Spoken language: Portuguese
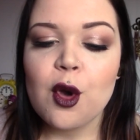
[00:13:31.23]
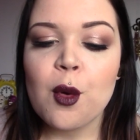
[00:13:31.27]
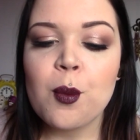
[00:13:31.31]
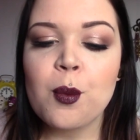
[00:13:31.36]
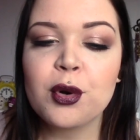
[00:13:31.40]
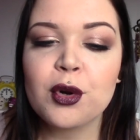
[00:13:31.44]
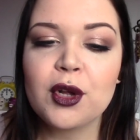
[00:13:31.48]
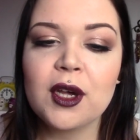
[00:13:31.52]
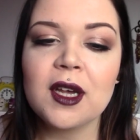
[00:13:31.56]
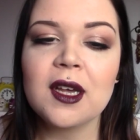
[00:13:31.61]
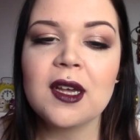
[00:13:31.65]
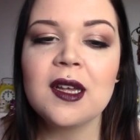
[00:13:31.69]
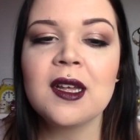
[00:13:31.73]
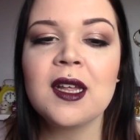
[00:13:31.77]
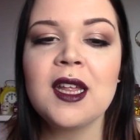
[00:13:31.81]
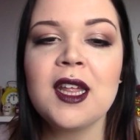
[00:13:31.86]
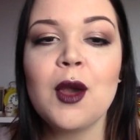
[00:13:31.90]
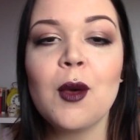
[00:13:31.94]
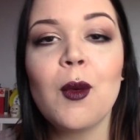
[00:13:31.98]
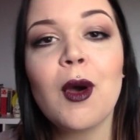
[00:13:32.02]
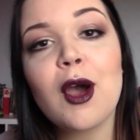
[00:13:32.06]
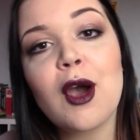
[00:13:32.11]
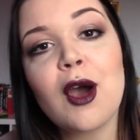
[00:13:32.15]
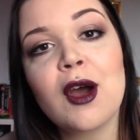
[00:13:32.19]
Porque
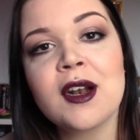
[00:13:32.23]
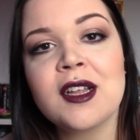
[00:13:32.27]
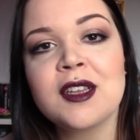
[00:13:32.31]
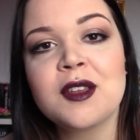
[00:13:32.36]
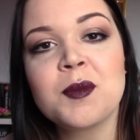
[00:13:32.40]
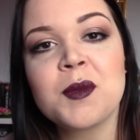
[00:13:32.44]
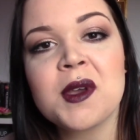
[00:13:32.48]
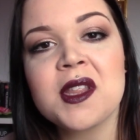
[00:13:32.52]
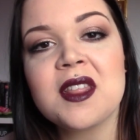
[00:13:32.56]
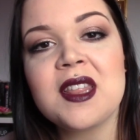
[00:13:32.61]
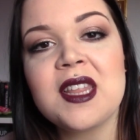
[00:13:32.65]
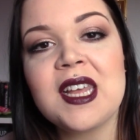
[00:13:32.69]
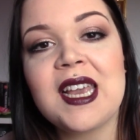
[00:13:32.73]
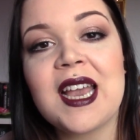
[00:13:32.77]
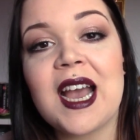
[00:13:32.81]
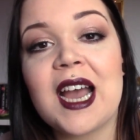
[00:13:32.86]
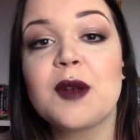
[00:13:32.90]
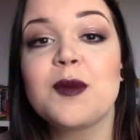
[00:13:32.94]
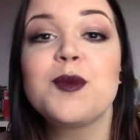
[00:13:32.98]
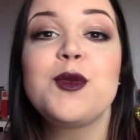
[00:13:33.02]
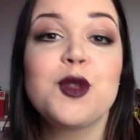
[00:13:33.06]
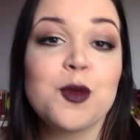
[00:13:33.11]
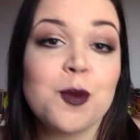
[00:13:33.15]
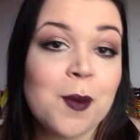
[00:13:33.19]
eu agora ando-me a
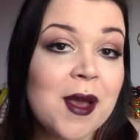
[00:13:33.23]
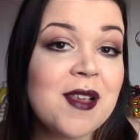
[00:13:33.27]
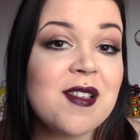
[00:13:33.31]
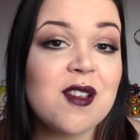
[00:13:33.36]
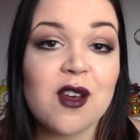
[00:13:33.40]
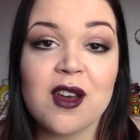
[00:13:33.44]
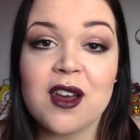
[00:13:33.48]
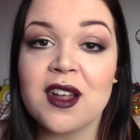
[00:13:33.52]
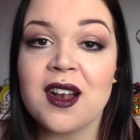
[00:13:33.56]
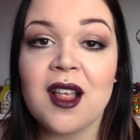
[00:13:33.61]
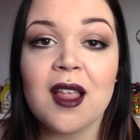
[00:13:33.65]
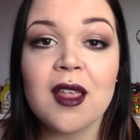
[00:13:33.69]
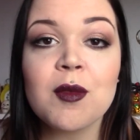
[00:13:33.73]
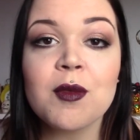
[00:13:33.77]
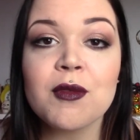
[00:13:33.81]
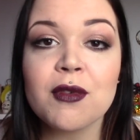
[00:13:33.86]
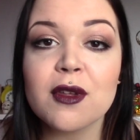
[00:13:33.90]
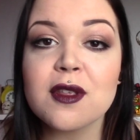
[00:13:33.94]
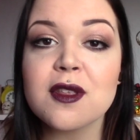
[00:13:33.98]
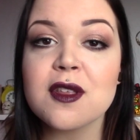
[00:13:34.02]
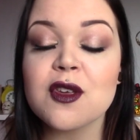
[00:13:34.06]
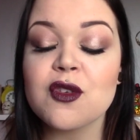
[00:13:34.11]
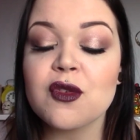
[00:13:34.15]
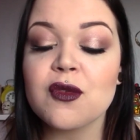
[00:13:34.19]
dedicar muito mais ao canal, como
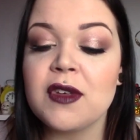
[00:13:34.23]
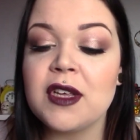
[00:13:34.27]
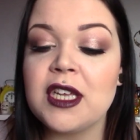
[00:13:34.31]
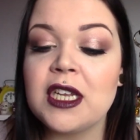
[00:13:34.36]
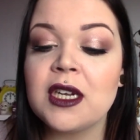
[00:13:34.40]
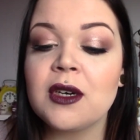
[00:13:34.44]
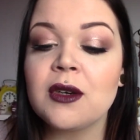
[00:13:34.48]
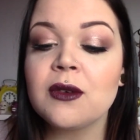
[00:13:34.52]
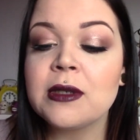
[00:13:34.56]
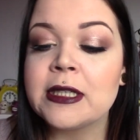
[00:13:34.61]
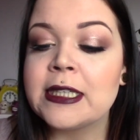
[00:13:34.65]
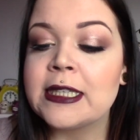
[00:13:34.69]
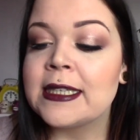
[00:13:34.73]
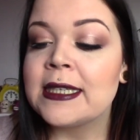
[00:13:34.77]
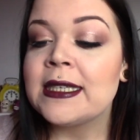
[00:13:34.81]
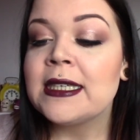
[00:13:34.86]
vocês viram,